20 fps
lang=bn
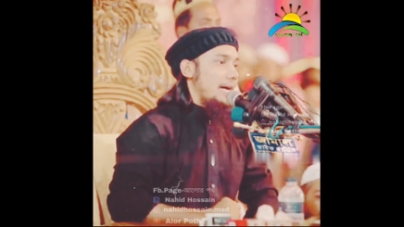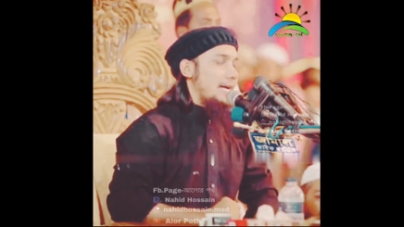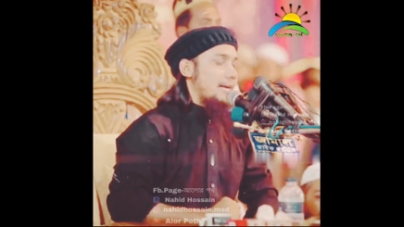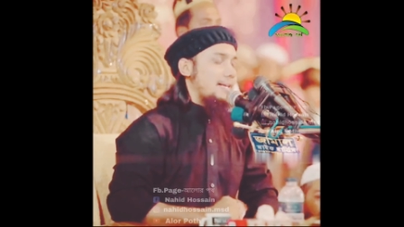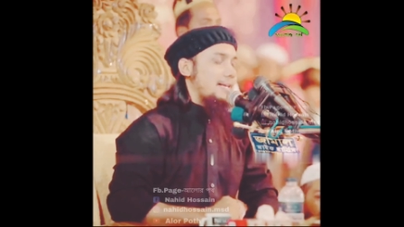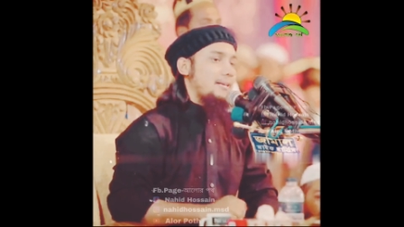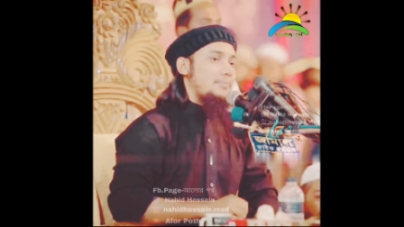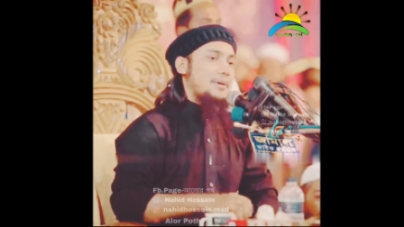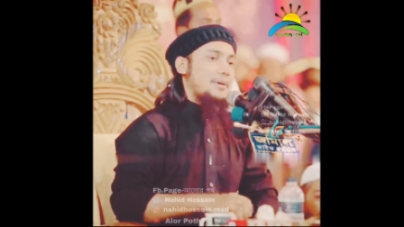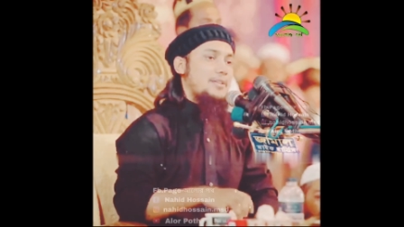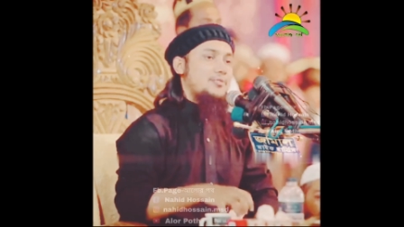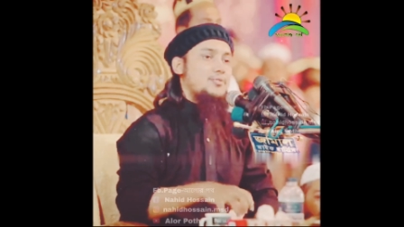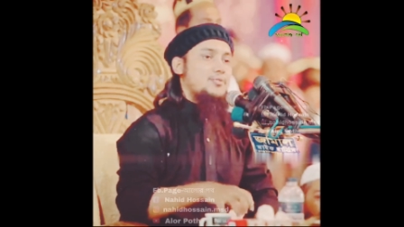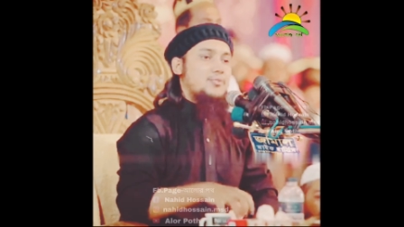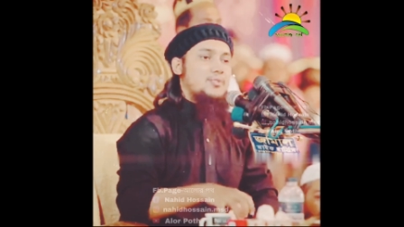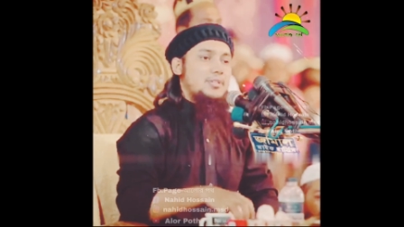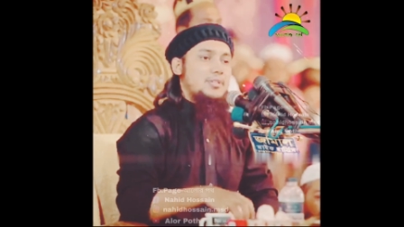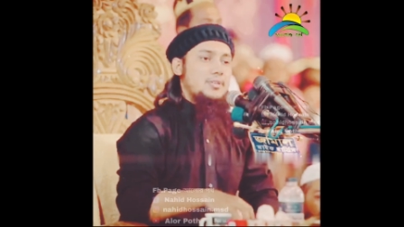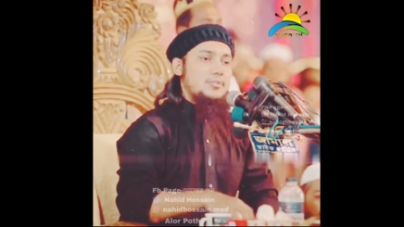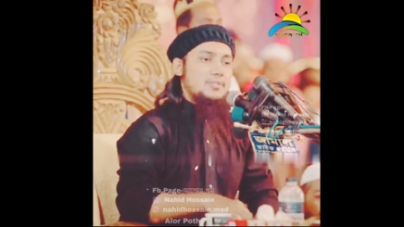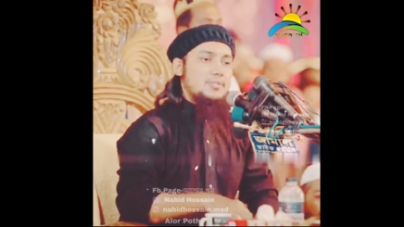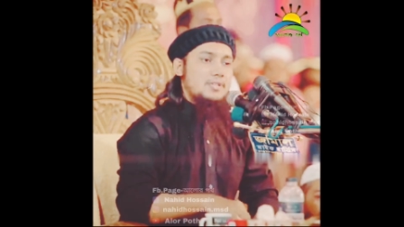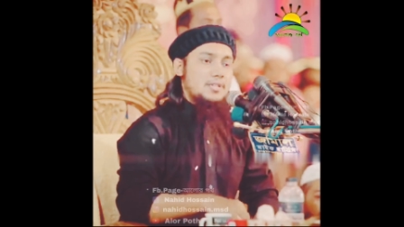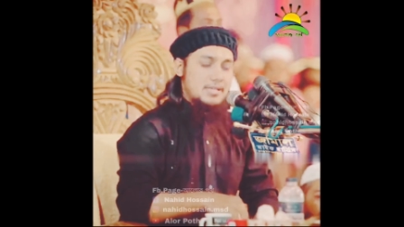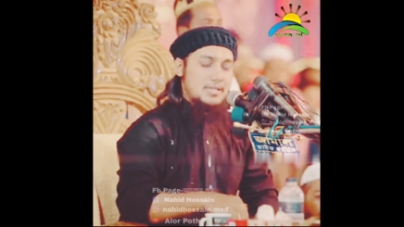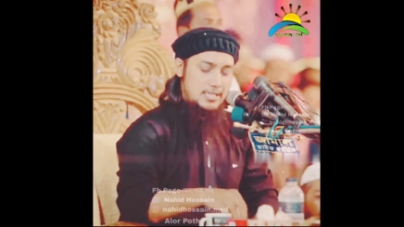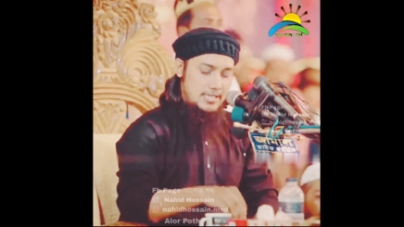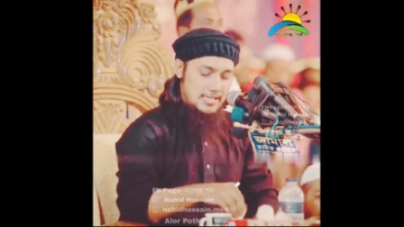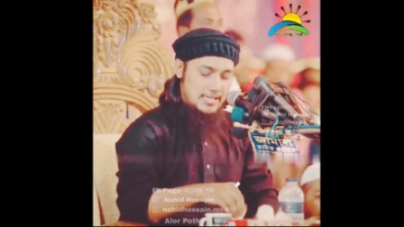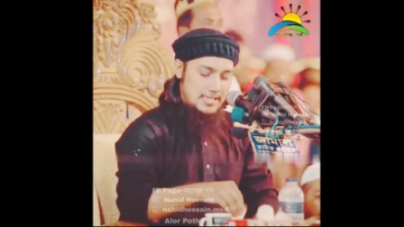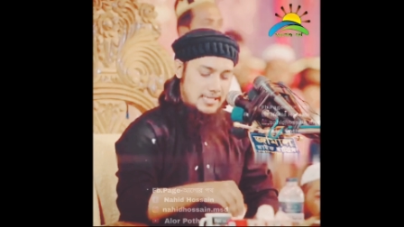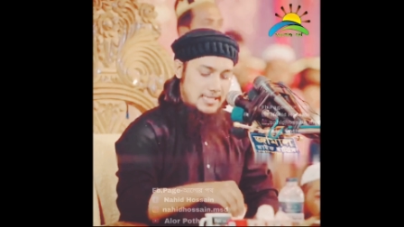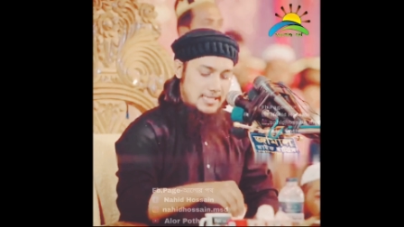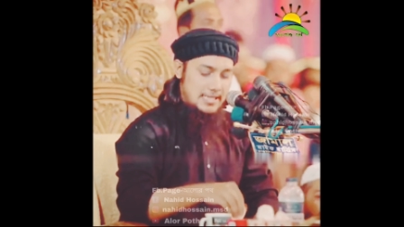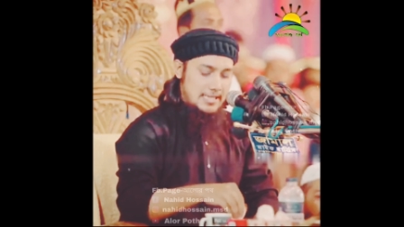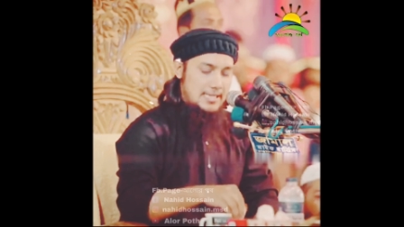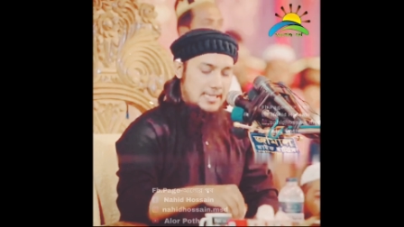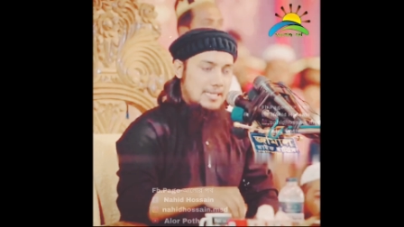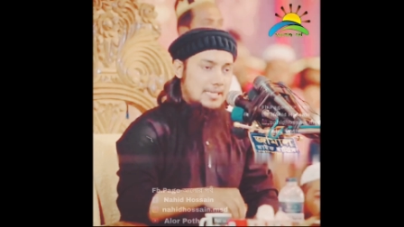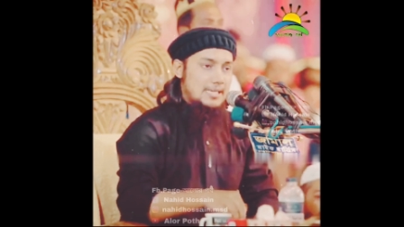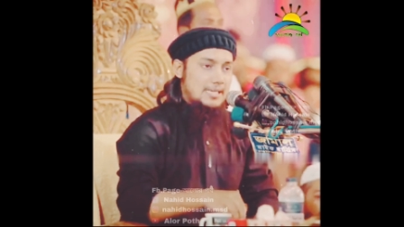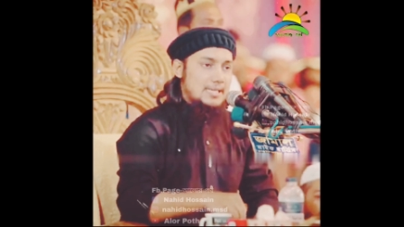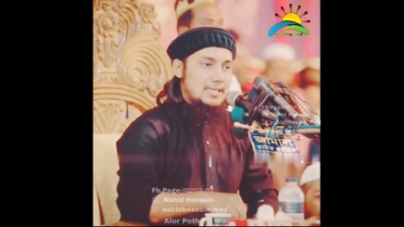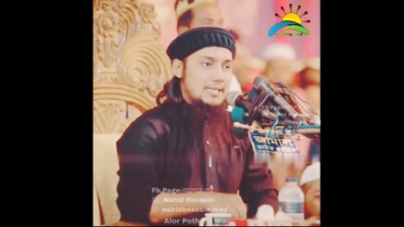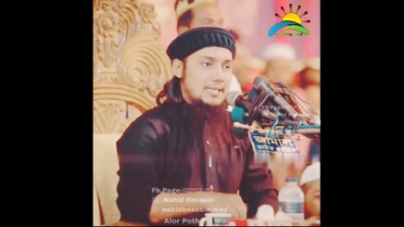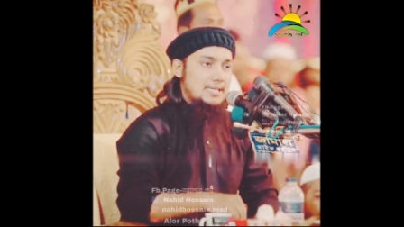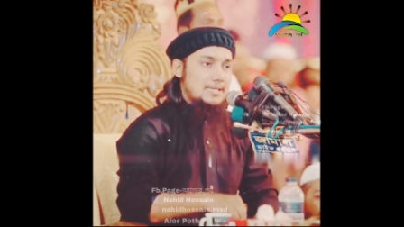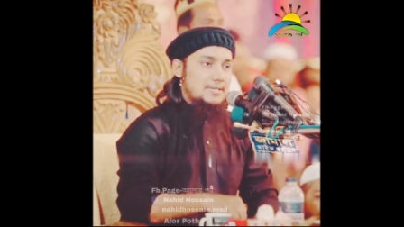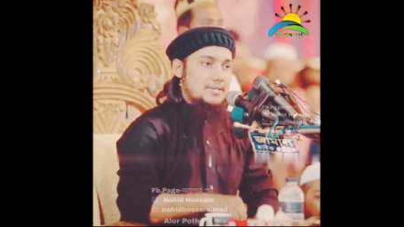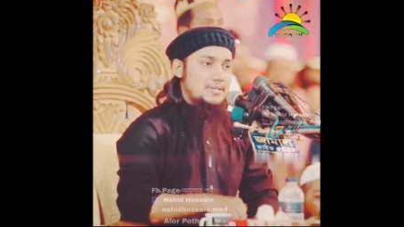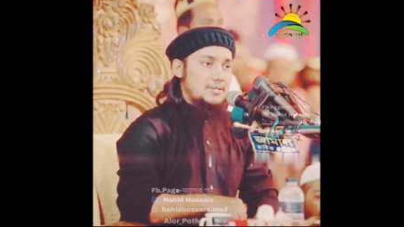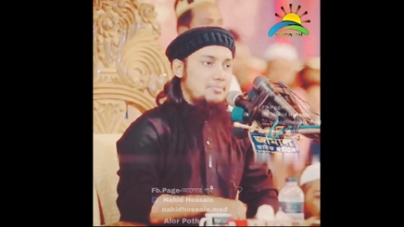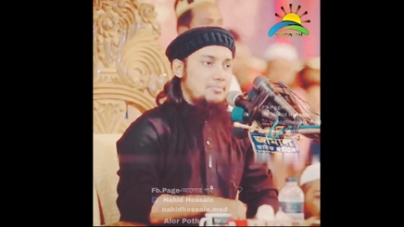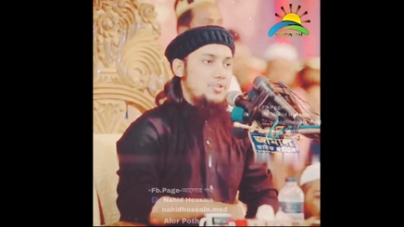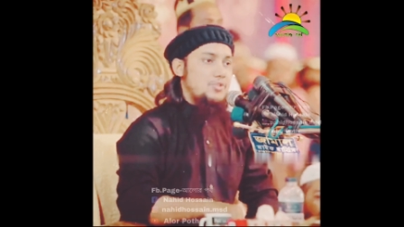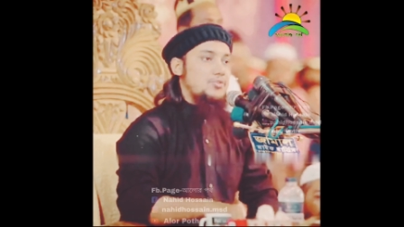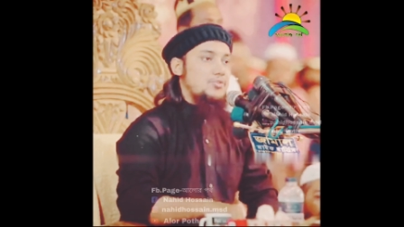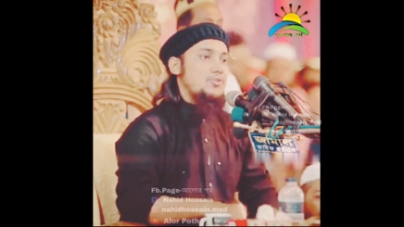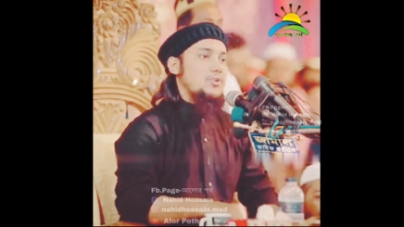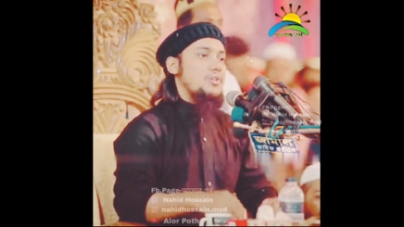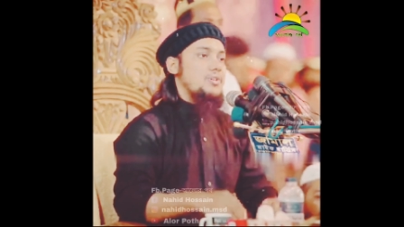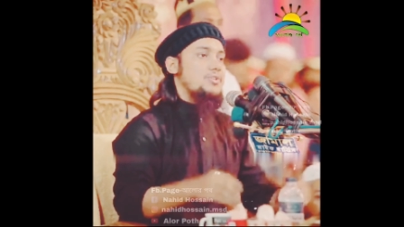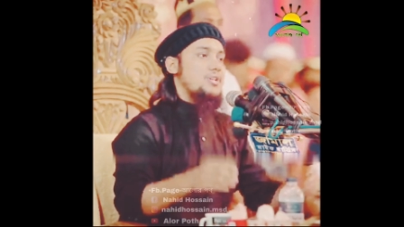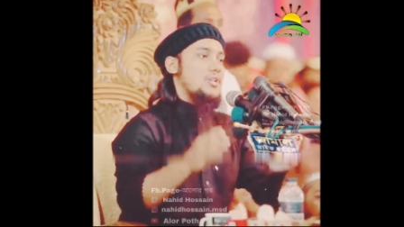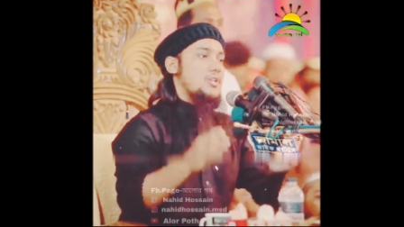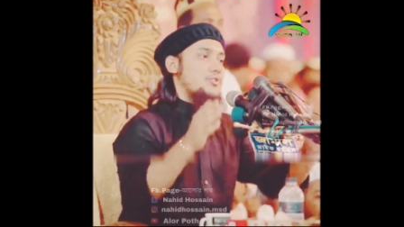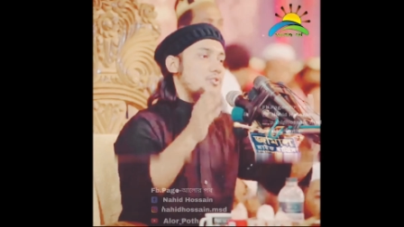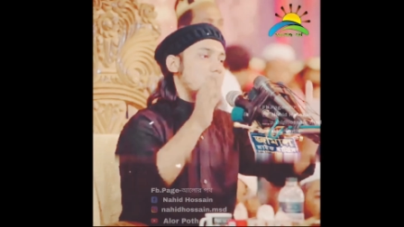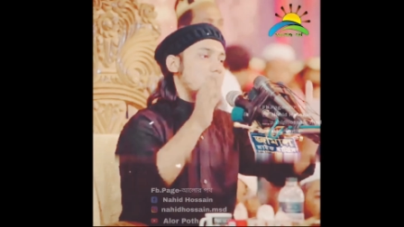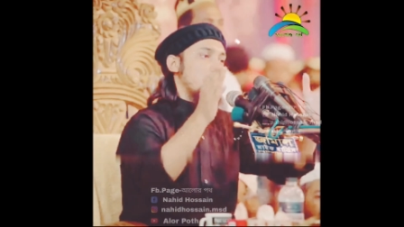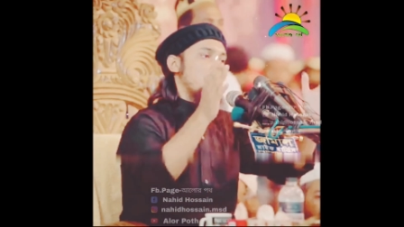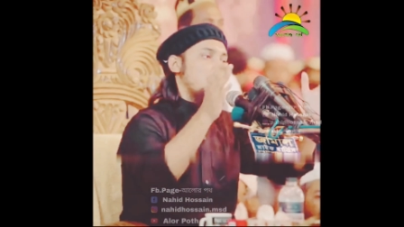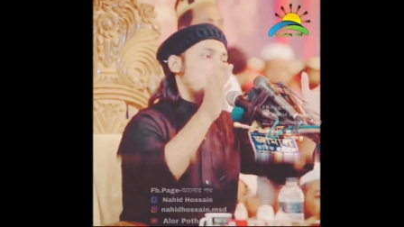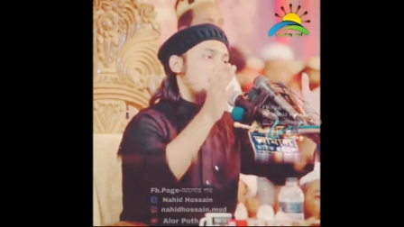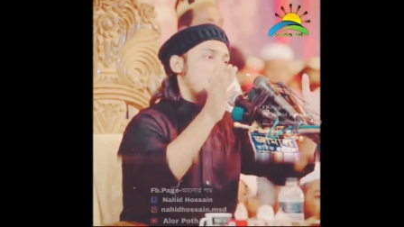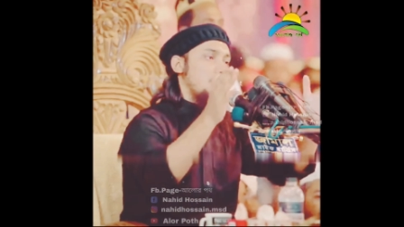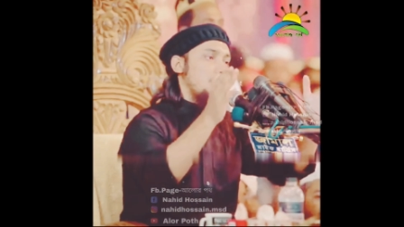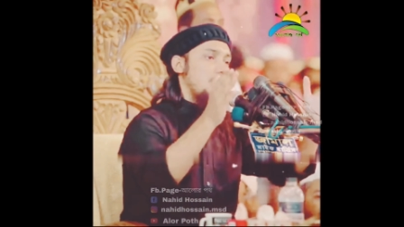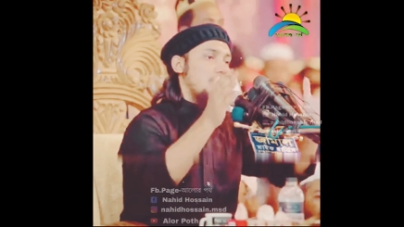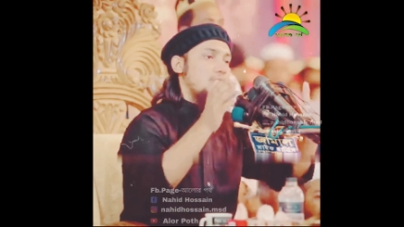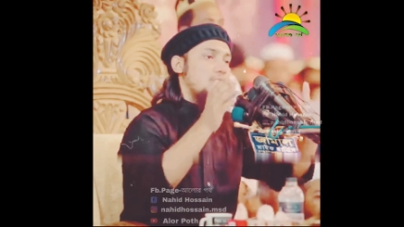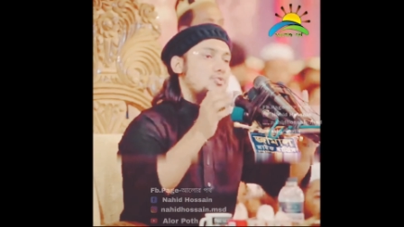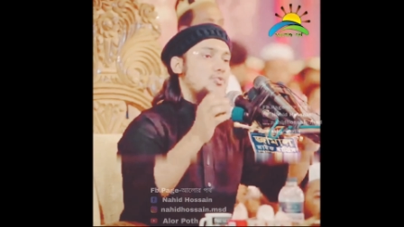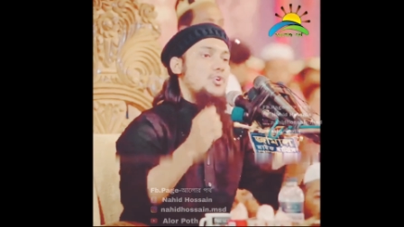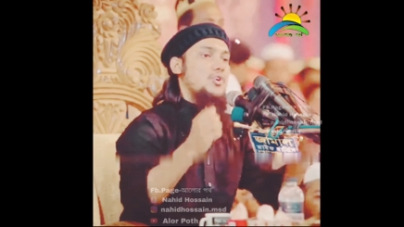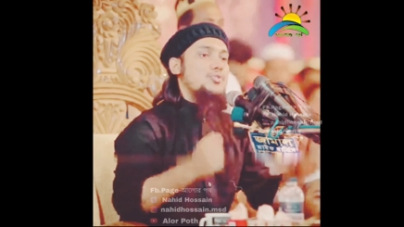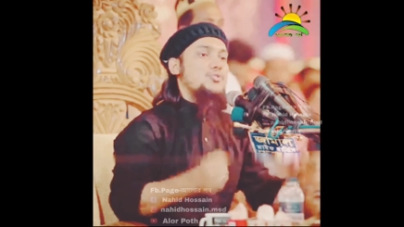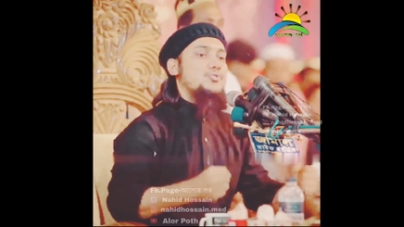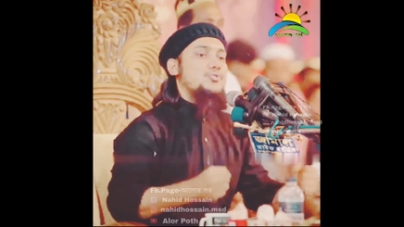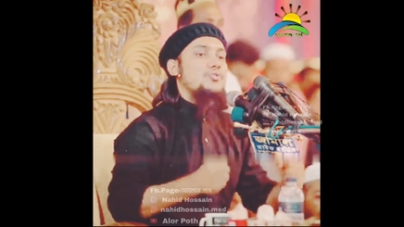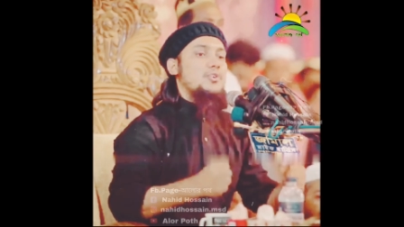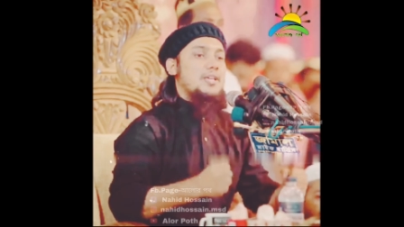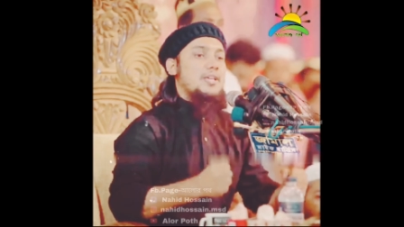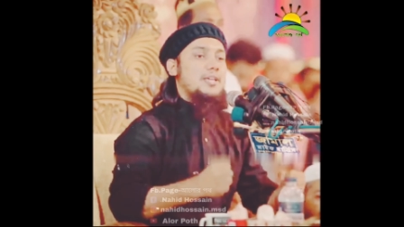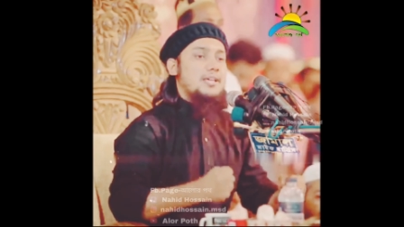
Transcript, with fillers: আরেকটা মারাত্মক কথা হচ্ছে বিশ্বকে শাসন করতে হলে কিছু অস্ত্র